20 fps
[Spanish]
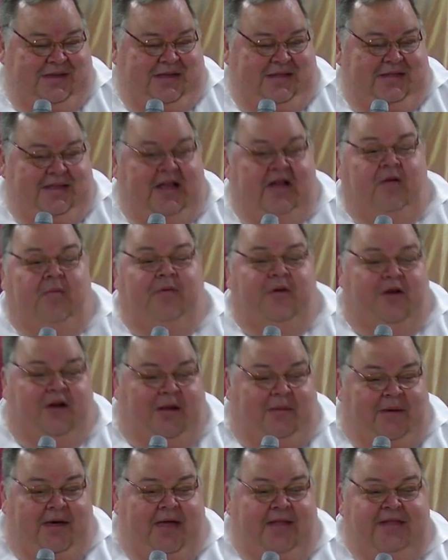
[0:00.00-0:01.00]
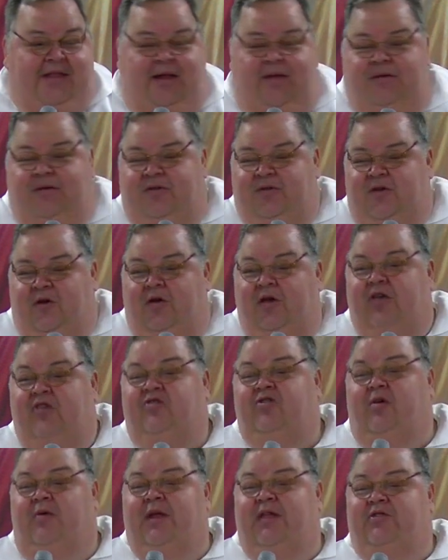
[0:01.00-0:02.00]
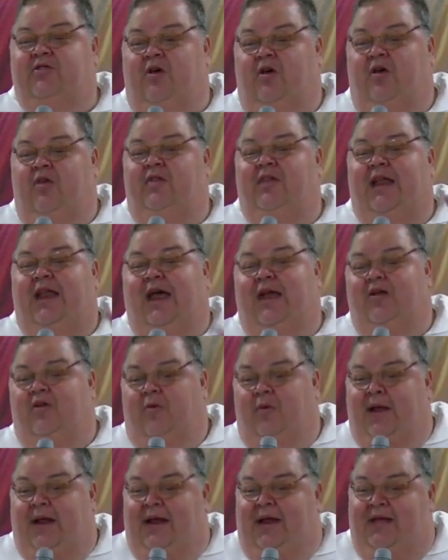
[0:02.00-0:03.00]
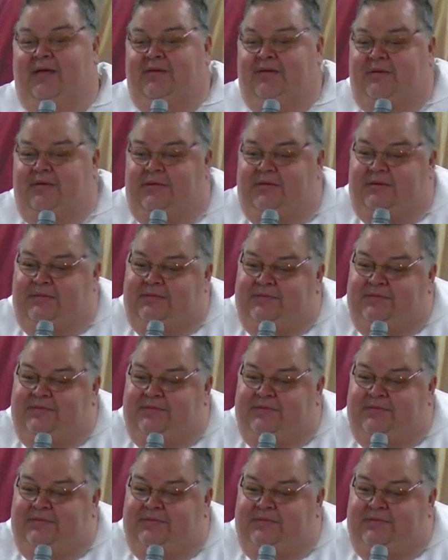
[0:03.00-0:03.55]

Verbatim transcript: de los programas de televisión y sobre todo de las novelas.